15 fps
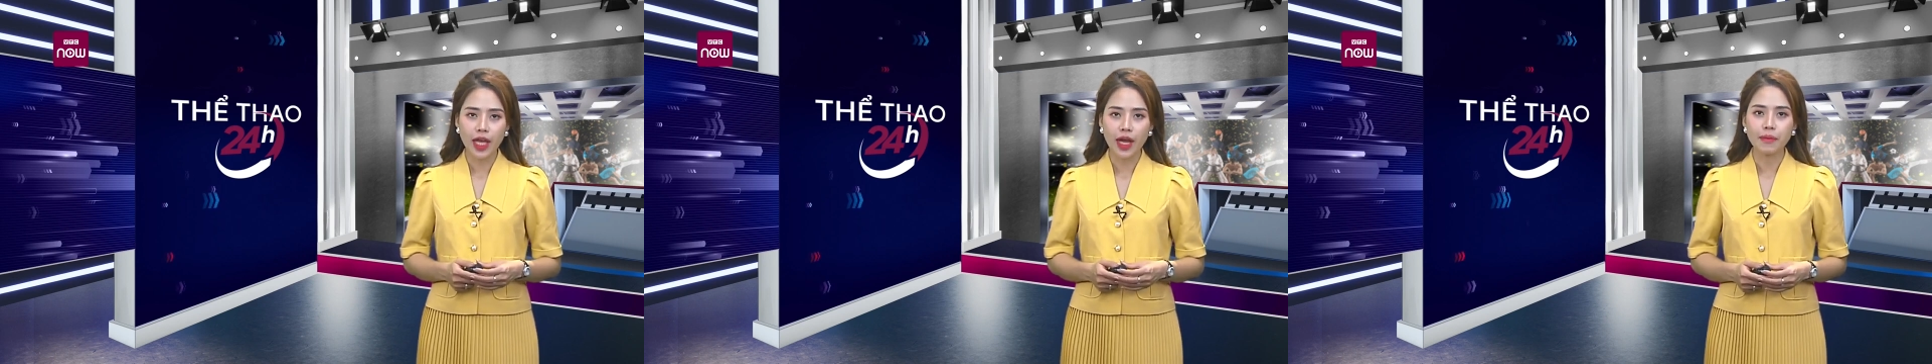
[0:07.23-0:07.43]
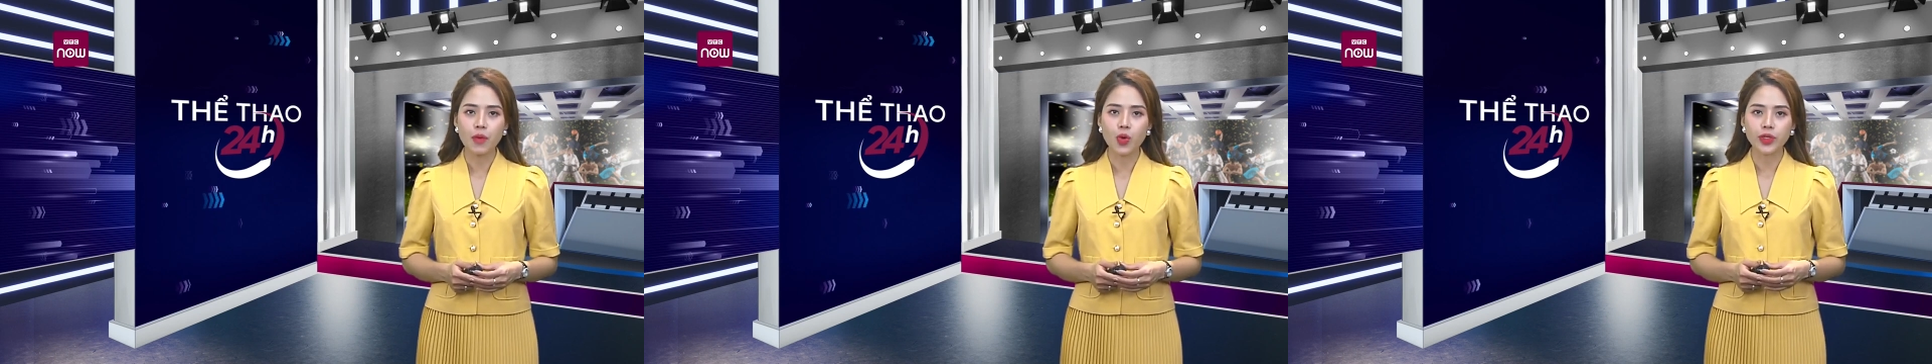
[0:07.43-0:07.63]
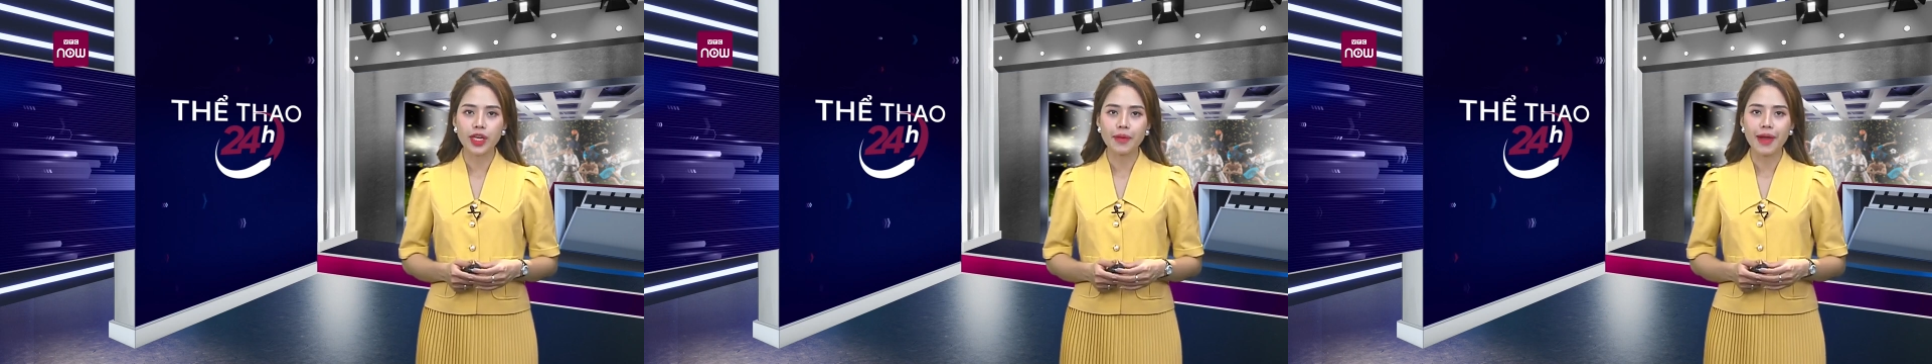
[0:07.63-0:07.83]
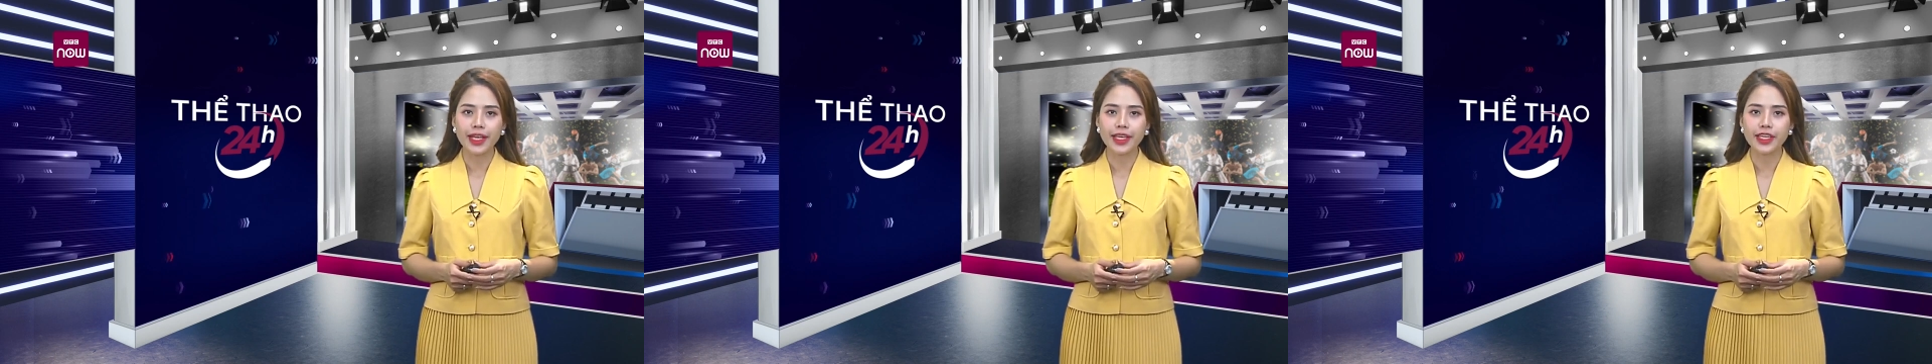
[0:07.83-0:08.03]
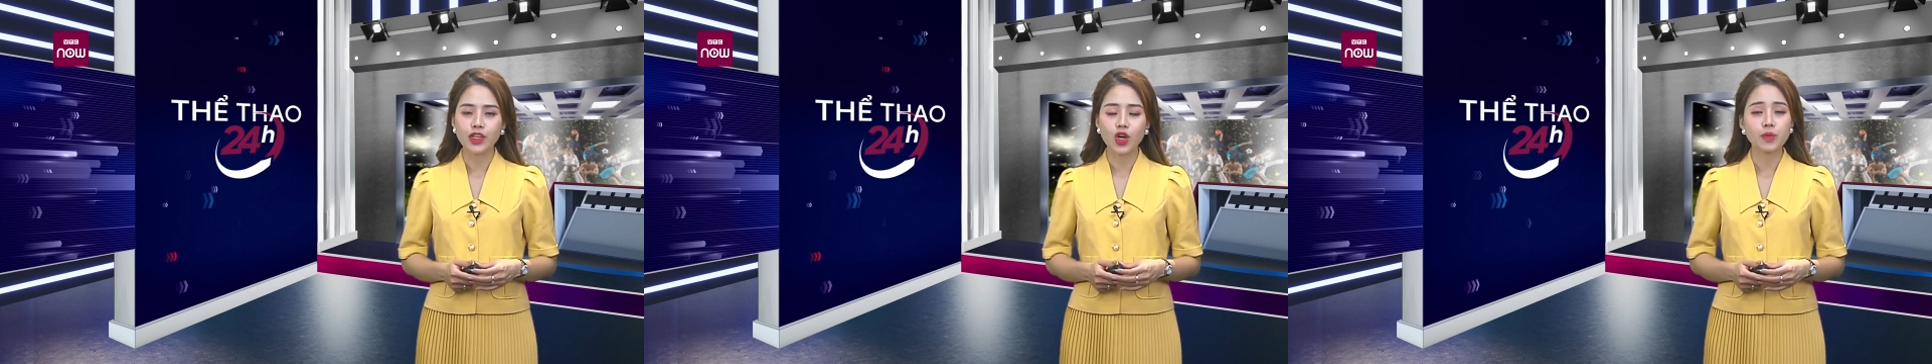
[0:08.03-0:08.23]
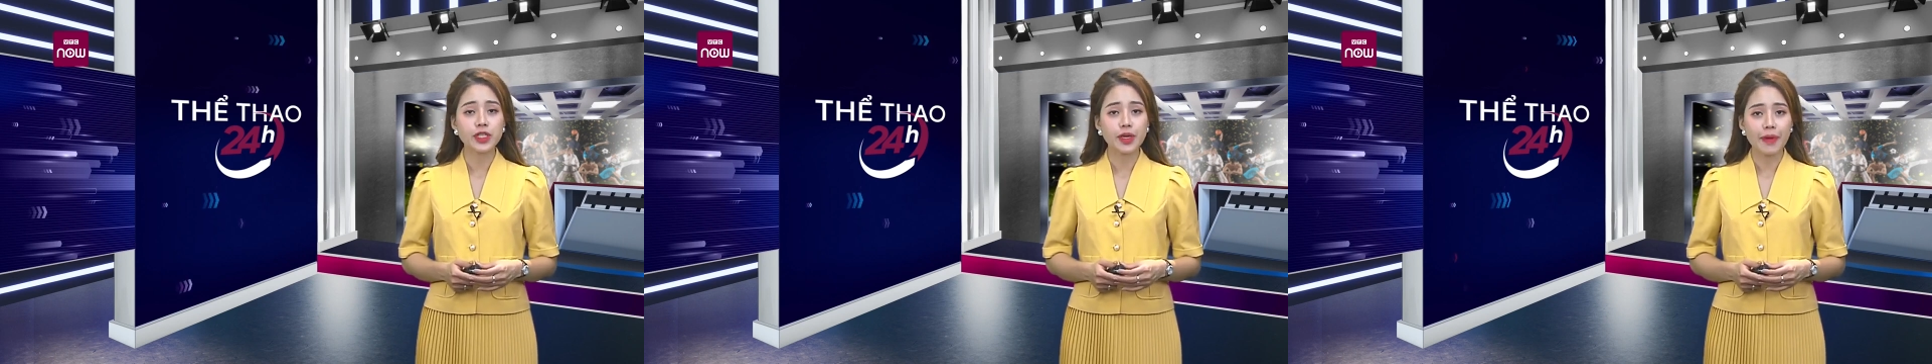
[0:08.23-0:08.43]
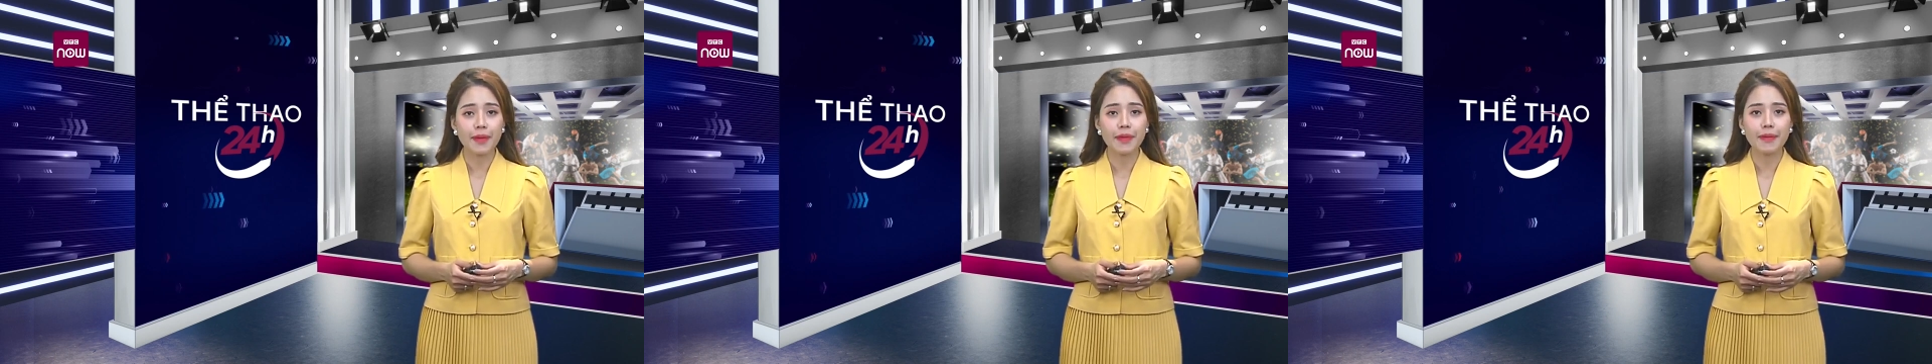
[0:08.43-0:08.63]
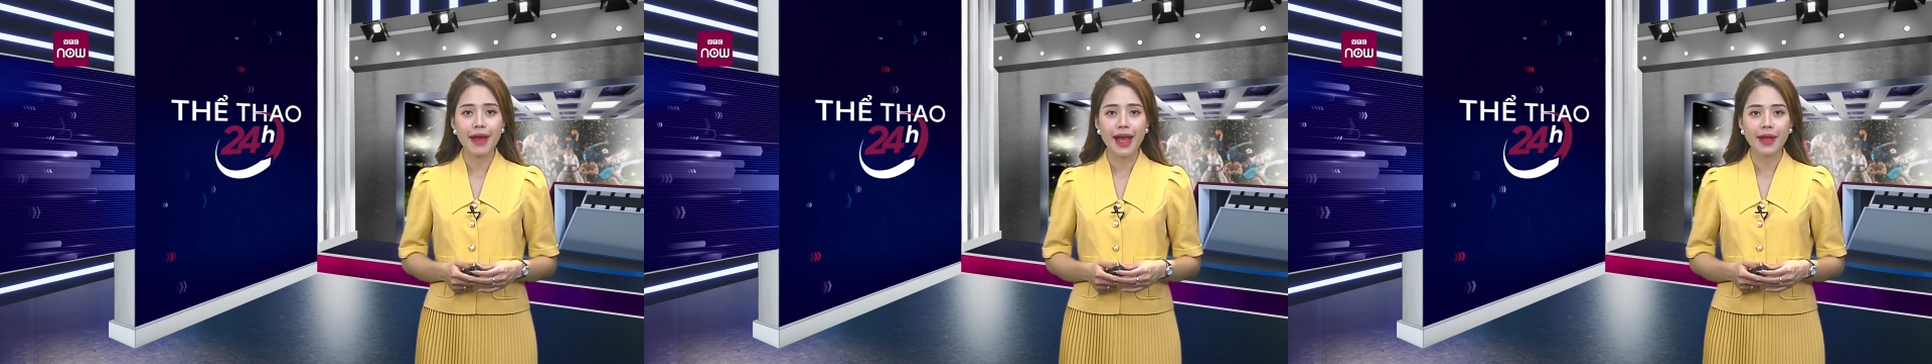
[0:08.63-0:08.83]
tháng 1 năm
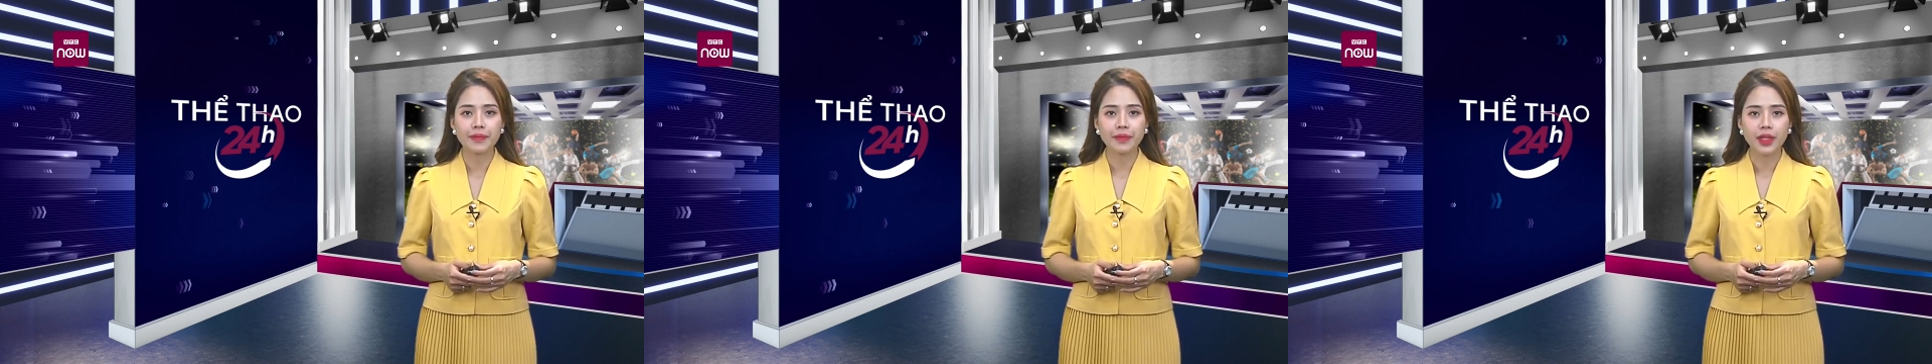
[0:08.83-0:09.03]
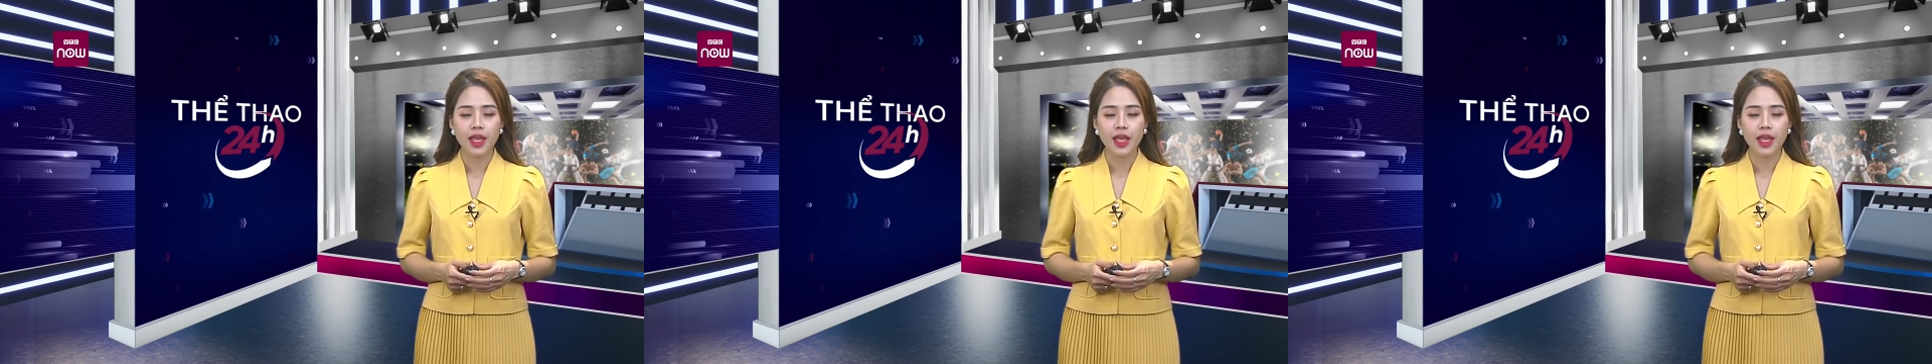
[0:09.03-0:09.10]
2023.